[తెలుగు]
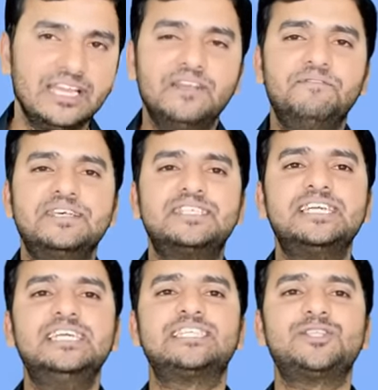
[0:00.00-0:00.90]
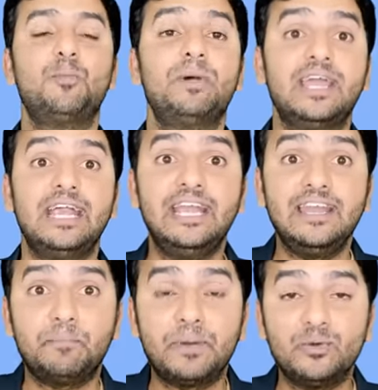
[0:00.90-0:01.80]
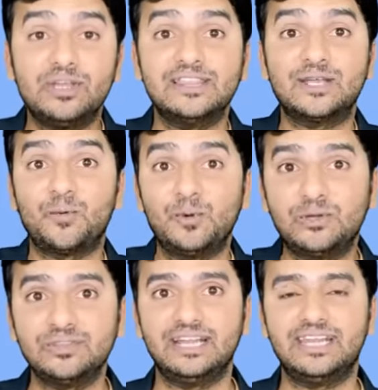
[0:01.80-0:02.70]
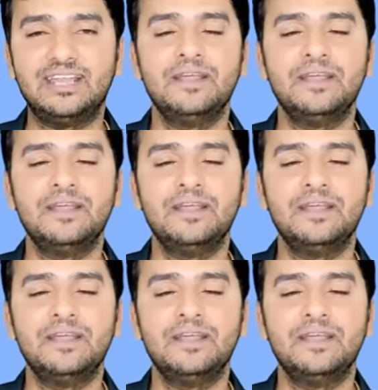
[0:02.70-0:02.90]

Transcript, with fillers: ఈ వెస్టిండీస్లో మన ఇండియా పేరు ఎందుకు ఉంటుందంటే